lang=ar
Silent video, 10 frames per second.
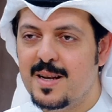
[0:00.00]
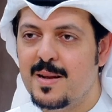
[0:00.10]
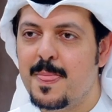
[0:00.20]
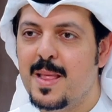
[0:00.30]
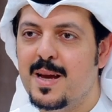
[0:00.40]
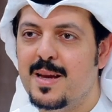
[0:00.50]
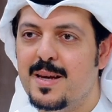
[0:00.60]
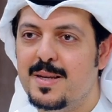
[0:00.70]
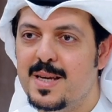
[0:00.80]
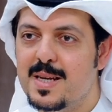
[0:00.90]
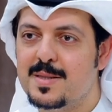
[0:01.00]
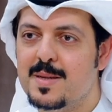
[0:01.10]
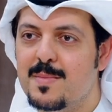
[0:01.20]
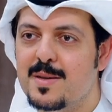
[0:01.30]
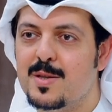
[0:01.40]
هل يعني
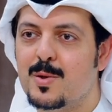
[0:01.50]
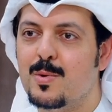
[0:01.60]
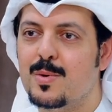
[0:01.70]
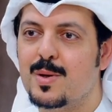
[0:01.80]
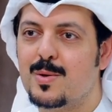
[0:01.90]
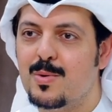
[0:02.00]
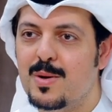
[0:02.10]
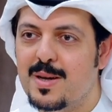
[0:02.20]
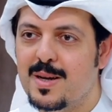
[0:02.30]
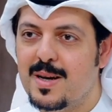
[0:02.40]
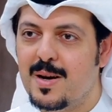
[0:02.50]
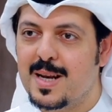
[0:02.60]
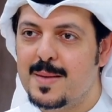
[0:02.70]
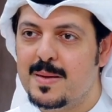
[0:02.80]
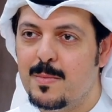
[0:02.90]
يلزم ان تكون كلها
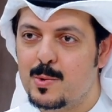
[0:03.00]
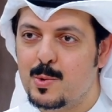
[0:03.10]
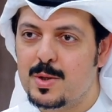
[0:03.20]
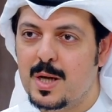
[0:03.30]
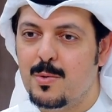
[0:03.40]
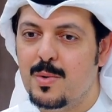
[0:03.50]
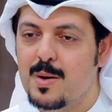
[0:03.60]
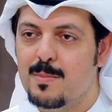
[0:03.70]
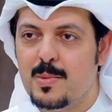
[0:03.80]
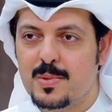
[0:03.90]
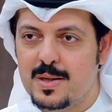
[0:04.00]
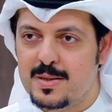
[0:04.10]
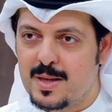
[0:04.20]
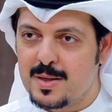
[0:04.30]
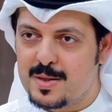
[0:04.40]
اغلبها موجود او ممكن
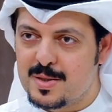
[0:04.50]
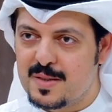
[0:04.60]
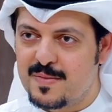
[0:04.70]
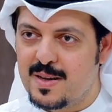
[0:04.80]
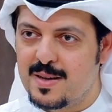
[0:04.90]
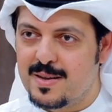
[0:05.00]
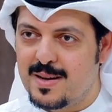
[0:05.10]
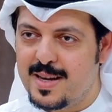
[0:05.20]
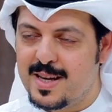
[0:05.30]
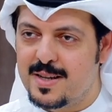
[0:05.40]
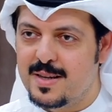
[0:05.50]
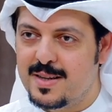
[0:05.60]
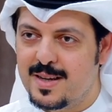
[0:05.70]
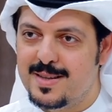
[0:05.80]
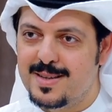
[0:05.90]
تنقص صفه احيانا
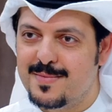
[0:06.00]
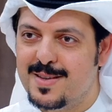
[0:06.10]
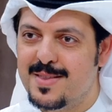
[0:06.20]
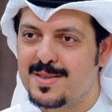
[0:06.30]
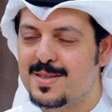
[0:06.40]
يعني في هذا